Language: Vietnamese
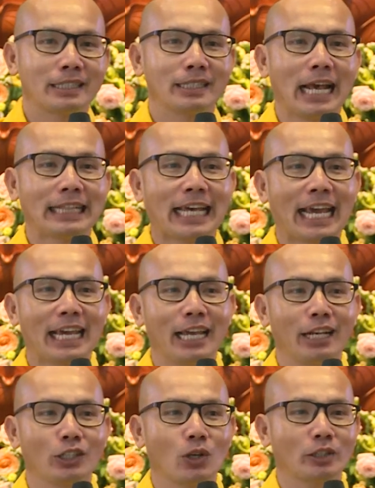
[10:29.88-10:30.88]
Để thể
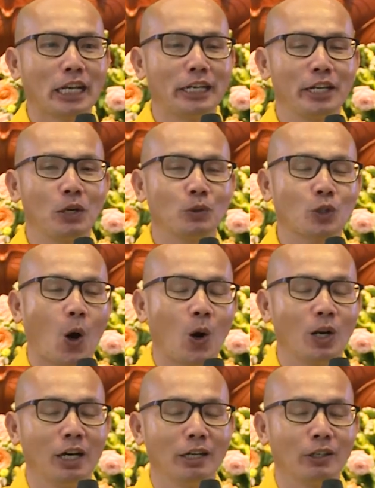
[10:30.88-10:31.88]
hiện cho tình yêu to
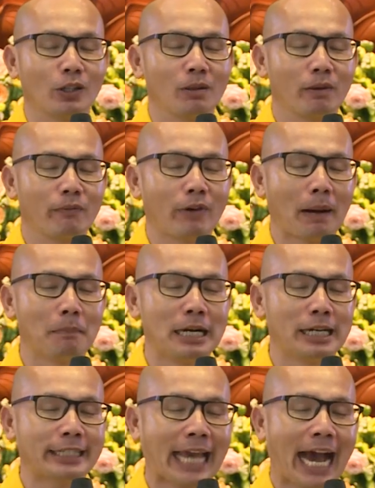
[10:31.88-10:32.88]
lớn và
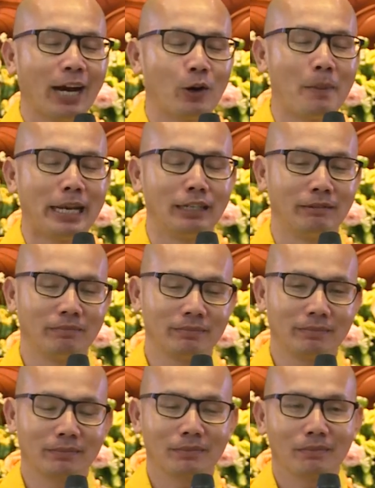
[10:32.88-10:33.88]
bự chát của mình.
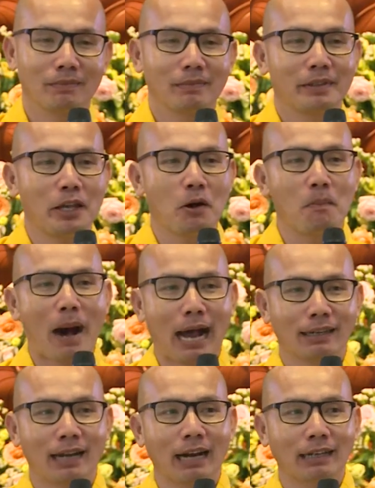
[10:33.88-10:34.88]
Nhiều
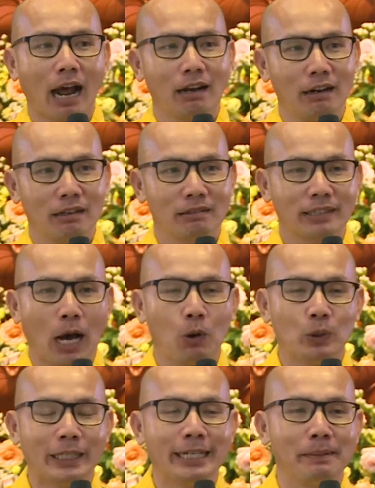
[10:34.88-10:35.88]
bạn đã trả lời
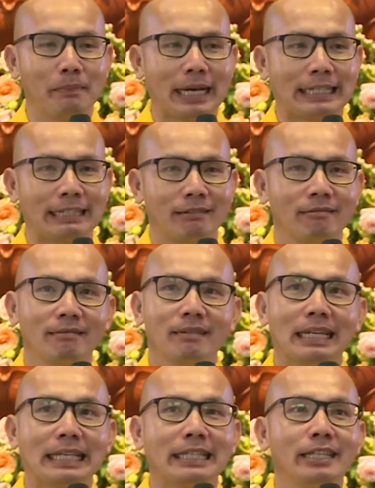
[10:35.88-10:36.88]
tao thương mày
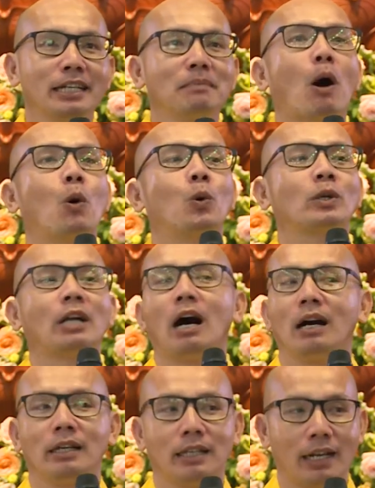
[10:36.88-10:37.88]
như bầu
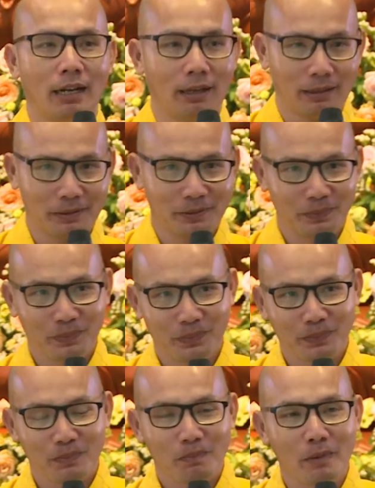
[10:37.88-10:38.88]
trời vậy đó.
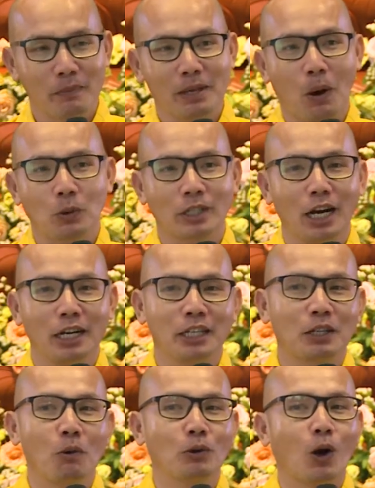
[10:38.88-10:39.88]
Bởi vì bầu trời
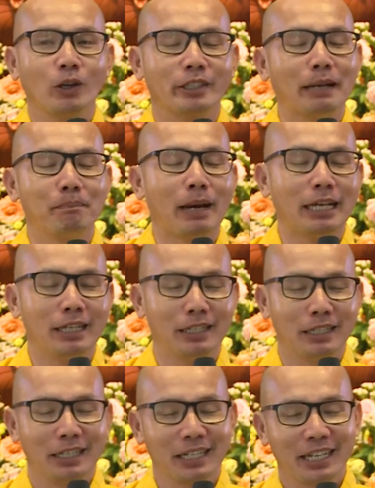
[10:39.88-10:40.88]
không có trên mây,
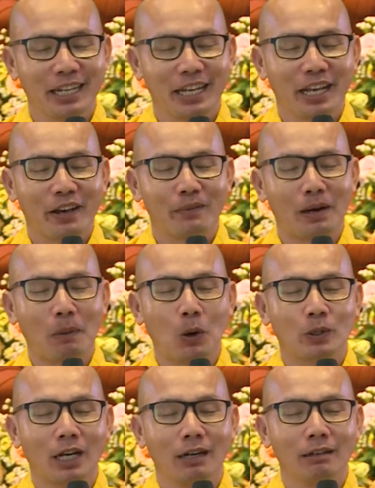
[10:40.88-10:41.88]
và
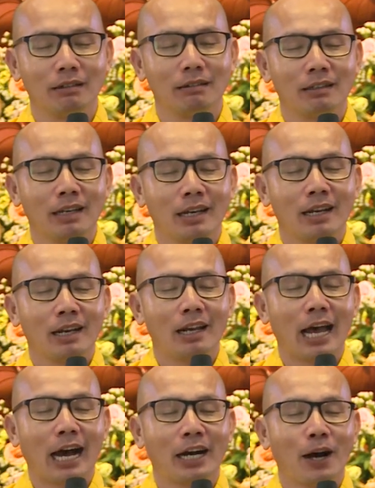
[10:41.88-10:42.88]
bầu trời
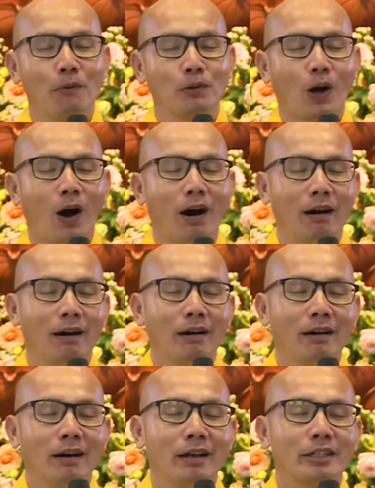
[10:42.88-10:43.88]
là không có
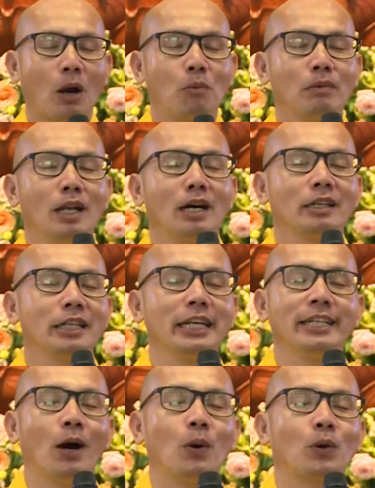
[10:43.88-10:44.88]
rồng lớn, đi đâu